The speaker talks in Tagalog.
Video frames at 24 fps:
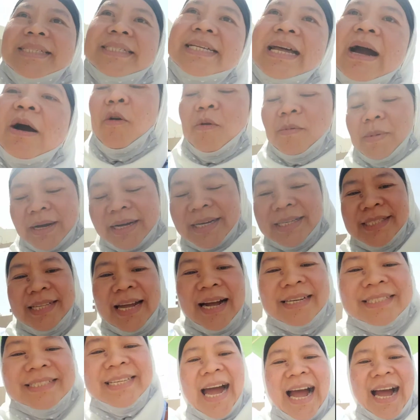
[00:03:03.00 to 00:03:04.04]
Di na ako
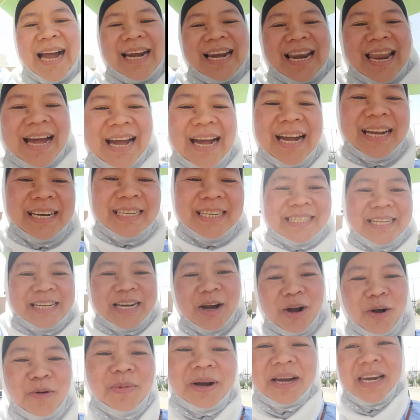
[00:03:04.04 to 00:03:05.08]
makita ang dalan.
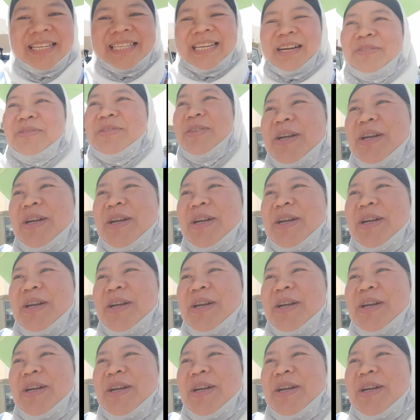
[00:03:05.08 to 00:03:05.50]
Di na ako makita